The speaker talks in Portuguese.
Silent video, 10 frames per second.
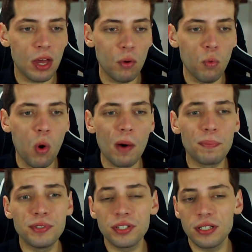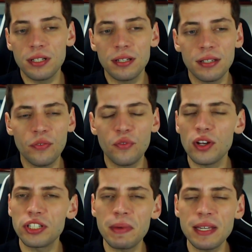o Optic, que foi,
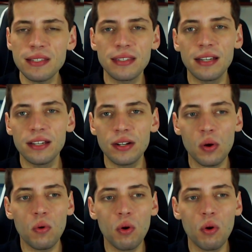achei bem estranho, né,